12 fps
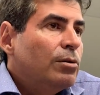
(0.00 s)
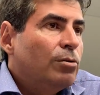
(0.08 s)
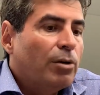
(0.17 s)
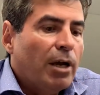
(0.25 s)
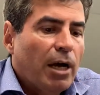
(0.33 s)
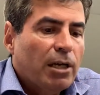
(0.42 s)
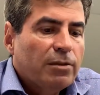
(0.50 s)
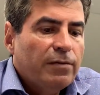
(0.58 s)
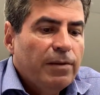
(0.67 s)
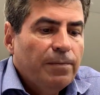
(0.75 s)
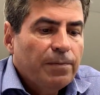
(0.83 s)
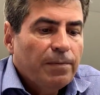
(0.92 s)
do
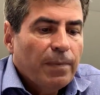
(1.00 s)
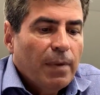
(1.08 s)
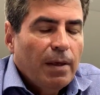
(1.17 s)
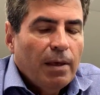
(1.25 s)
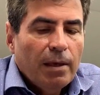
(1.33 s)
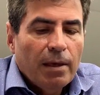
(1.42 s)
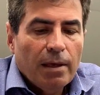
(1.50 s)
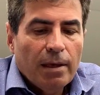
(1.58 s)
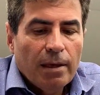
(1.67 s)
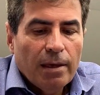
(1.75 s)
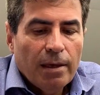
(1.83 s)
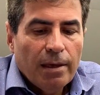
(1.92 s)
NASF.
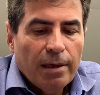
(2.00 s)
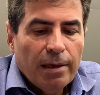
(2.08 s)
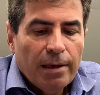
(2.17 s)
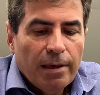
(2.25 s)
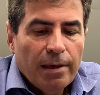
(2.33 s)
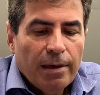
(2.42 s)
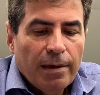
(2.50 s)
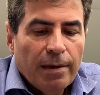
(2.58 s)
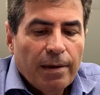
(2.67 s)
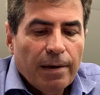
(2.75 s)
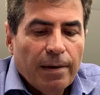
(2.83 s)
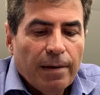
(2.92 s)

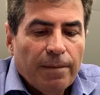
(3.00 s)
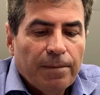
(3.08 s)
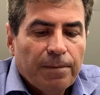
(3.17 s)
É,